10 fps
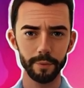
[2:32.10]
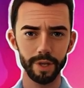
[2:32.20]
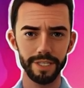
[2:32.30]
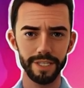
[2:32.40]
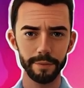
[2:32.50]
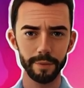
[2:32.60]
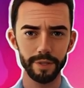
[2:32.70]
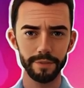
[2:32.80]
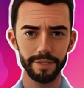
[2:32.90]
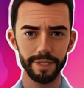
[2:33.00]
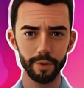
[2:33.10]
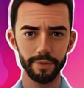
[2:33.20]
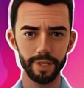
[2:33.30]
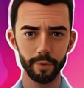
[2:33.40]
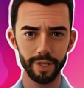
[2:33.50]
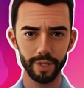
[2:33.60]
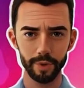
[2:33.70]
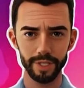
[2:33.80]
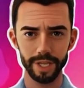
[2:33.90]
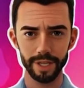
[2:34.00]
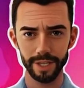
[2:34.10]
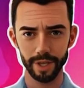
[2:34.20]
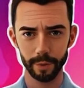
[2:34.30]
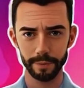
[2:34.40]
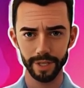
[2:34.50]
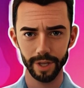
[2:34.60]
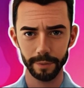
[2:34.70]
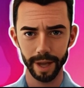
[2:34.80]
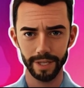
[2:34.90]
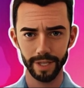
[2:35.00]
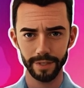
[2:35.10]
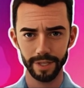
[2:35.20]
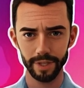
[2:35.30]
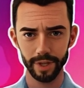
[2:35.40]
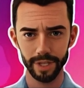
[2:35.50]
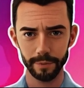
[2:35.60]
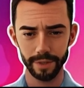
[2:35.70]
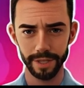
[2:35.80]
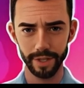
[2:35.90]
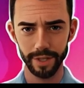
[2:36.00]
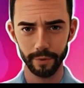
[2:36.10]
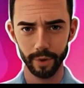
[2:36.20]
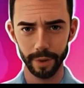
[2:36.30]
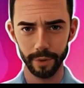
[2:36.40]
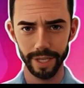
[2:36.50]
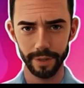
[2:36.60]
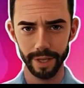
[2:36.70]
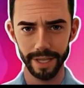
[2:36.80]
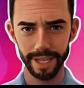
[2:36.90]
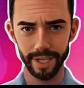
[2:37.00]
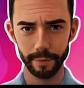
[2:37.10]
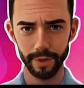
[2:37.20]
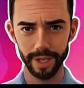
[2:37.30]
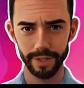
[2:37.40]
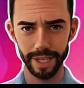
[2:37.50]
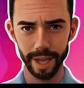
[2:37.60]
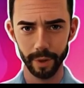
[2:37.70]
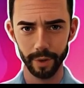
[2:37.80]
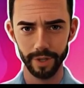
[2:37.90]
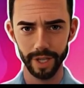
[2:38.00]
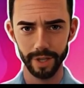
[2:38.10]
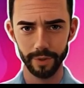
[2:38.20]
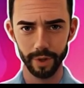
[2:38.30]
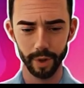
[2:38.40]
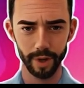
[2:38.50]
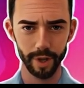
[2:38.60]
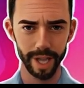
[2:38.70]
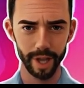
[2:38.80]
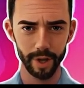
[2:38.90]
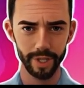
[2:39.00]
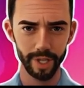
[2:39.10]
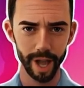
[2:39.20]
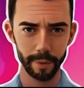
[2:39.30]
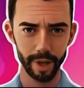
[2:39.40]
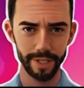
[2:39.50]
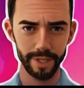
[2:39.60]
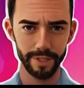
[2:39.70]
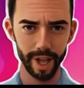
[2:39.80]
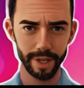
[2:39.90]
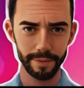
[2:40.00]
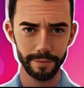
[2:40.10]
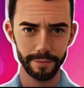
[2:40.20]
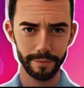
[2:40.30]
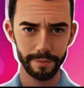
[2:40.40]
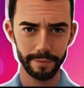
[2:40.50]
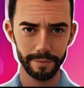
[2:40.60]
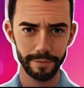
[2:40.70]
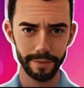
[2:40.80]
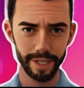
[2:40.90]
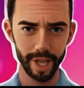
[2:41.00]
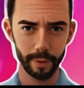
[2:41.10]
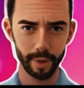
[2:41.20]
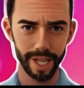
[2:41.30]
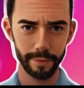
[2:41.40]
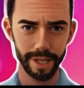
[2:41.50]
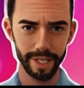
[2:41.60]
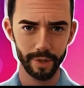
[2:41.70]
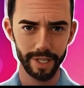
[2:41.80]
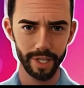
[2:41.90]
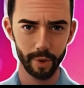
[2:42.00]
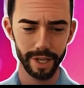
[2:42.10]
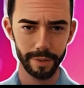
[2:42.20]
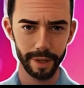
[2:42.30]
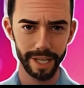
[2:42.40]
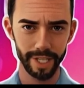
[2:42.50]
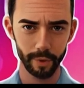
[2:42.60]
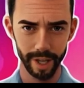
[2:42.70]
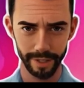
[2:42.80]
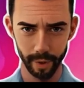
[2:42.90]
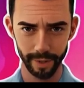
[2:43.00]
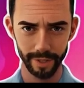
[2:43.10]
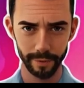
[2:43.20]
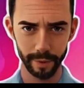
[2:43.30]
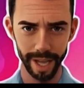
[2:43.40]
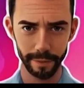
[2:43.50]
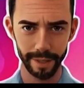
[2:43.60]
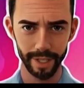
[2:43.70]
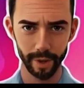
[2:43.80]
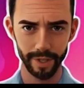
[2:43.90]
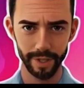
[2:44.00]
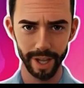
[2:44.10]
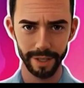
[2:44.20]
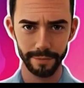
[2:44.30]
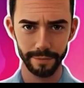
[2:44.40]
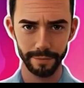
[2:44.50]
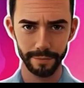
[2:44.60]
Comme précédemment, l'outil nous a donc généré du contenu à partir de notre demande et nous avons la possibilité de modifier l'approche que nous aurons en cliquant sur un bloc différent. Le bloc email solution et email histoire n'auront donc pas la même tournure.